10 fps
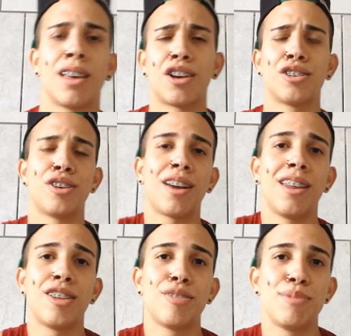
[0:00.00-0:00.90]
É eu só
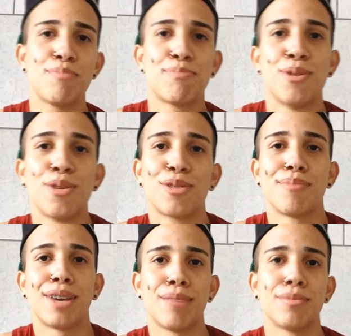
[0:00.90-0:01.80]
queria dormir um pouco
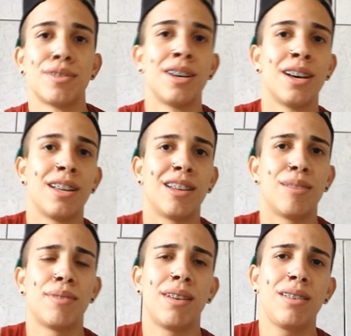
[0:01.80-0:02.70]
mesmo.
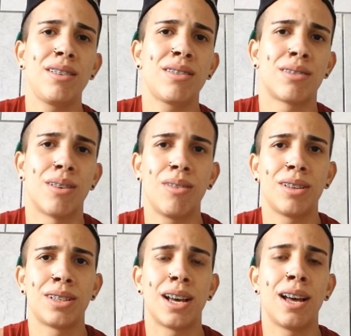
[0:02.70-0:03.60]
Tava morrendo de
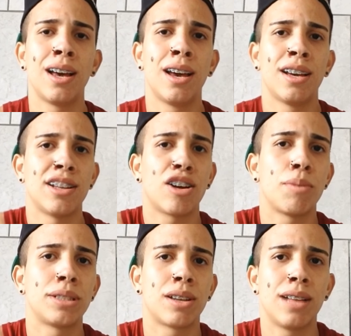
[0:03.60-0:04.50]
sono já. Eu tava
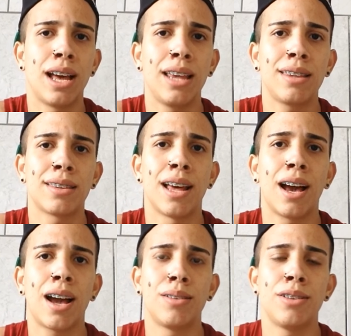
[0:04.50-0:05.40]
começando a dar
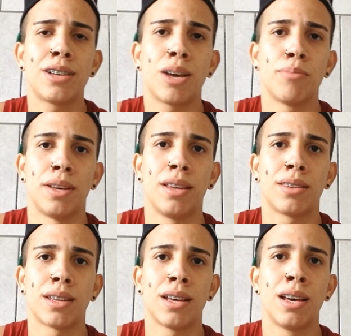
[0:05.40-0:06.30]
ressaca, dor de
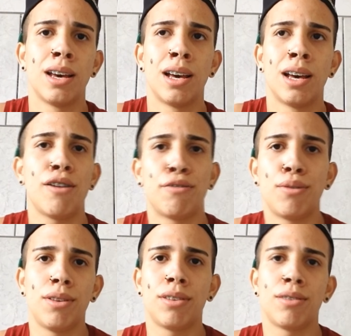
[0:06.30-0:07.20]
cabeça. Ah,
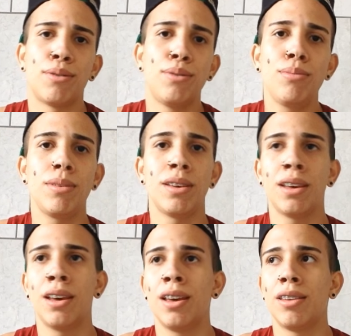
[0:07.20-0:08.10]
foda-se, vou dormir.
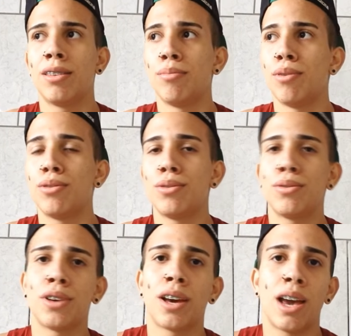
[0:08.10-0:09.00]
Se meu
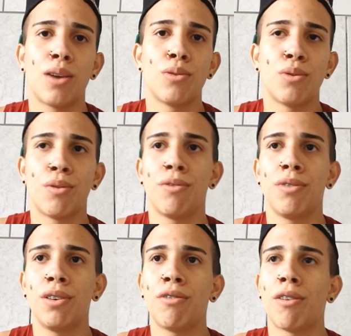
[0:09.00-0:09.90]
tio chegar eu não
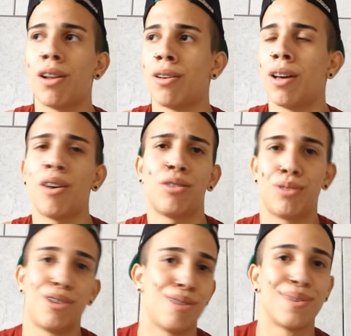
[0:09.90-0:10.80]
ouvi, eu falo, ah, o
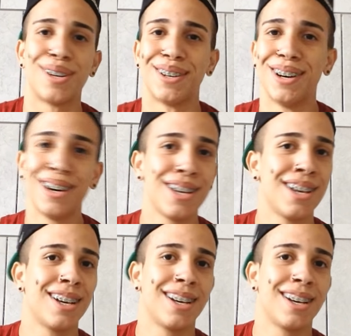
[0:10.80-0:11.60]
senhor demorou.